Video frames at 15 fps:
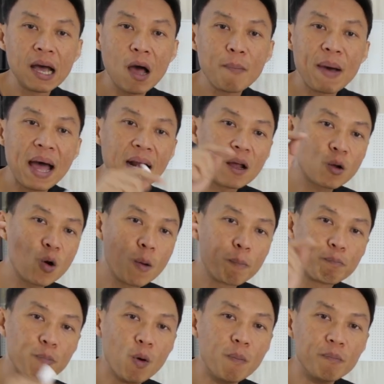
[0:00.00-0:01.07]
เข้ามาแล้วกด
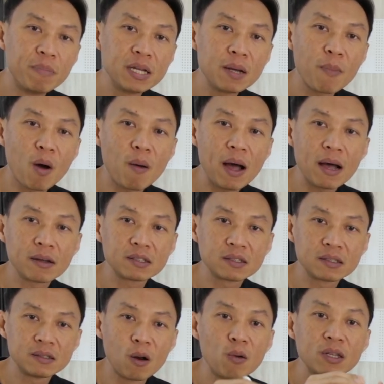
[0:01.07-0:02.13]
ปุ่มเขาจะบอกว่า
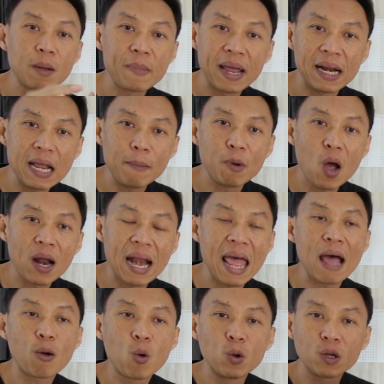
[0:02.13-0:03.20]
ลงทะเบียนเรียบร้อย
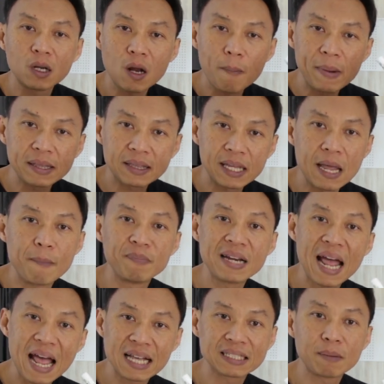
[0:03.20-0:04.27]
แล้วคุณก็ต้องไปเตรียม
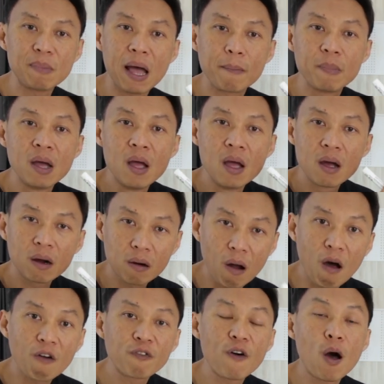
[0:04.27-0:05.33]
หน้าสำหรับก
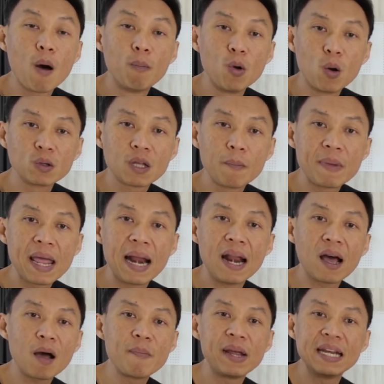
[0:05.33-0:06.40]
รอกฟอร์มลงทะเบียน
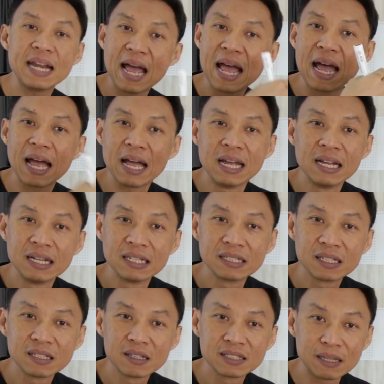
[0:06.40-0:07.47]
แล้วก็มีหน้า
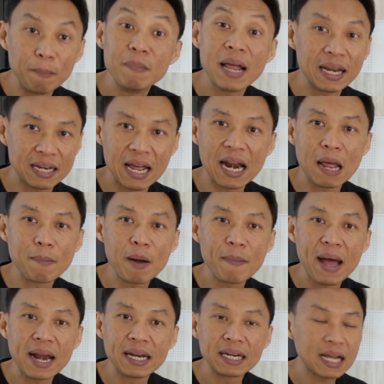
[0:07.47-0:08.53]
สำเร็จอะไรป
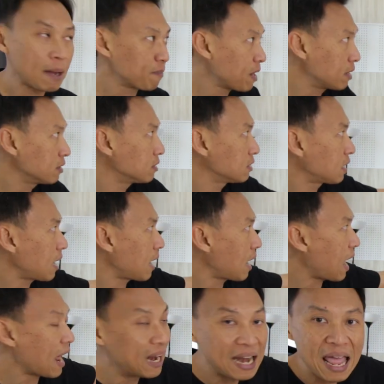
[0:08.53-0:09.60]
ระมาณนี้ครับงั้น
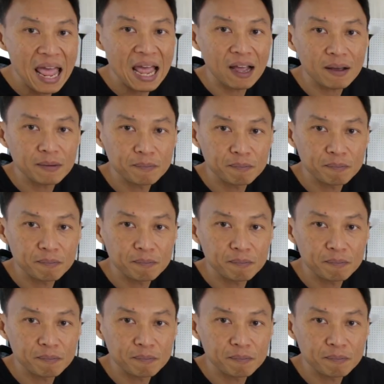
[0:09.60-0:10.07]
อันแรก